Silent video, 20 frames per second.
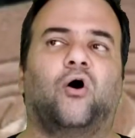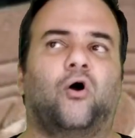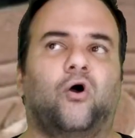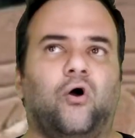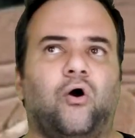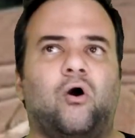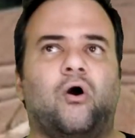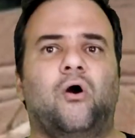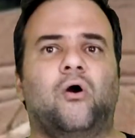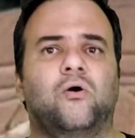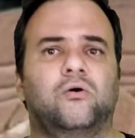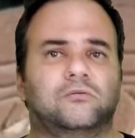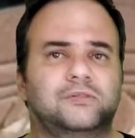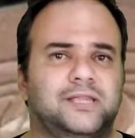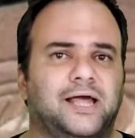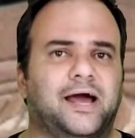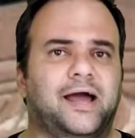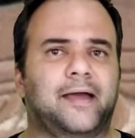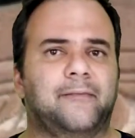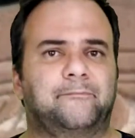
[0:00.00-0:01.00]
ou
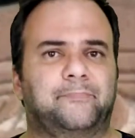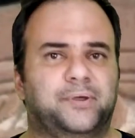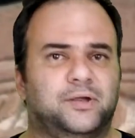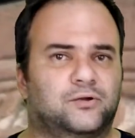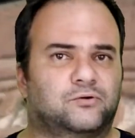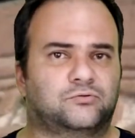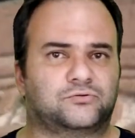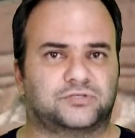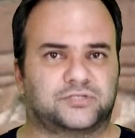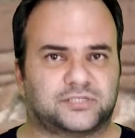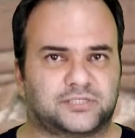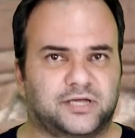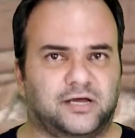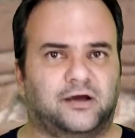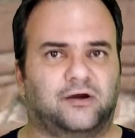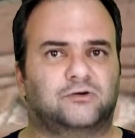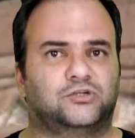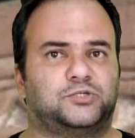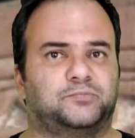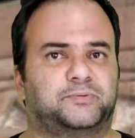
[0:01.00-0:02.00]
da
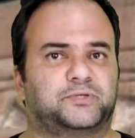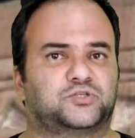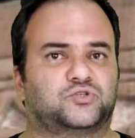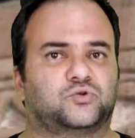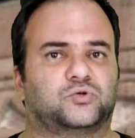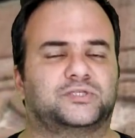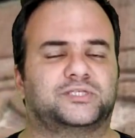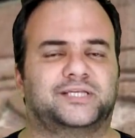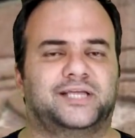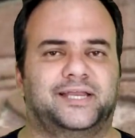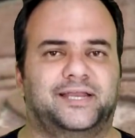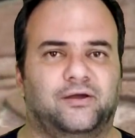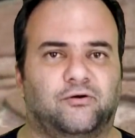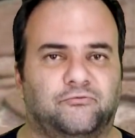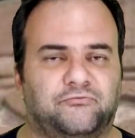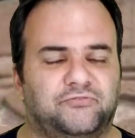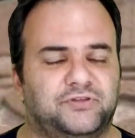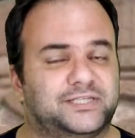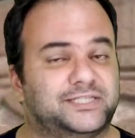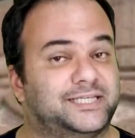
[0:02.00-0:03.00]
repercussão de pessoas que
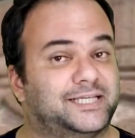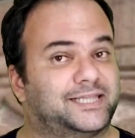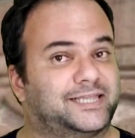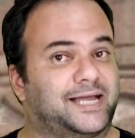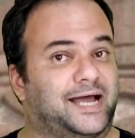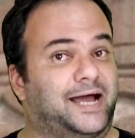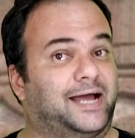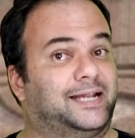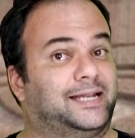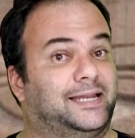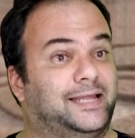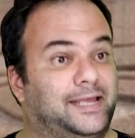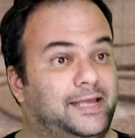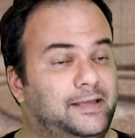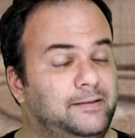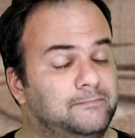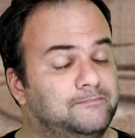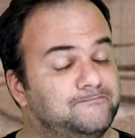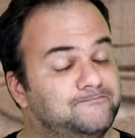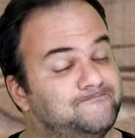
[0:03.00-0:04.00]
iriam visitar
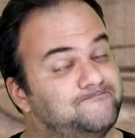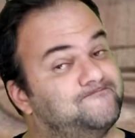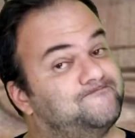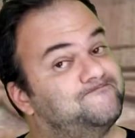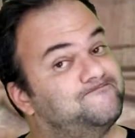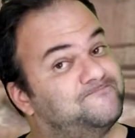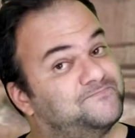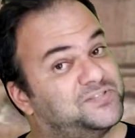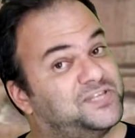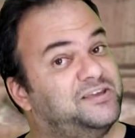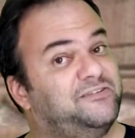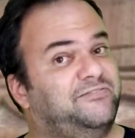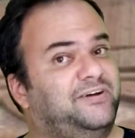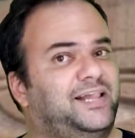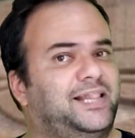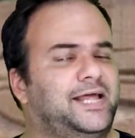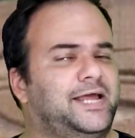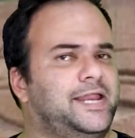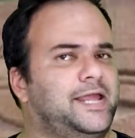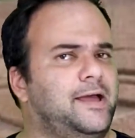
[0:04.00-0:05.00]
ali, que
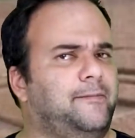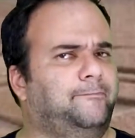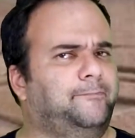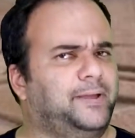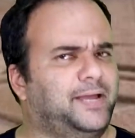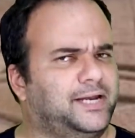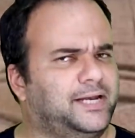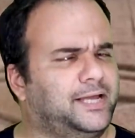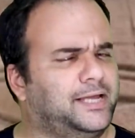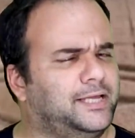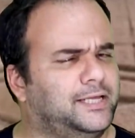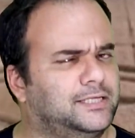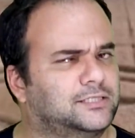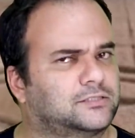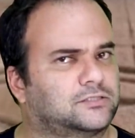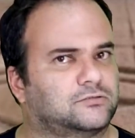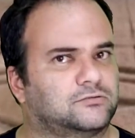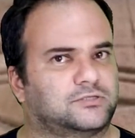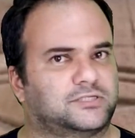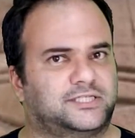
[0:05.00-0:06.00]
valeria a pena
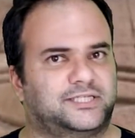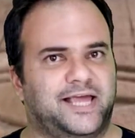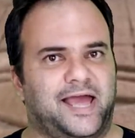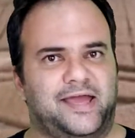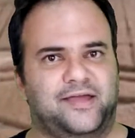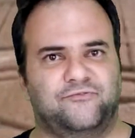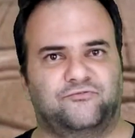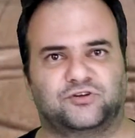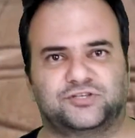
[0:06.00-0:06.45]
isso, se é que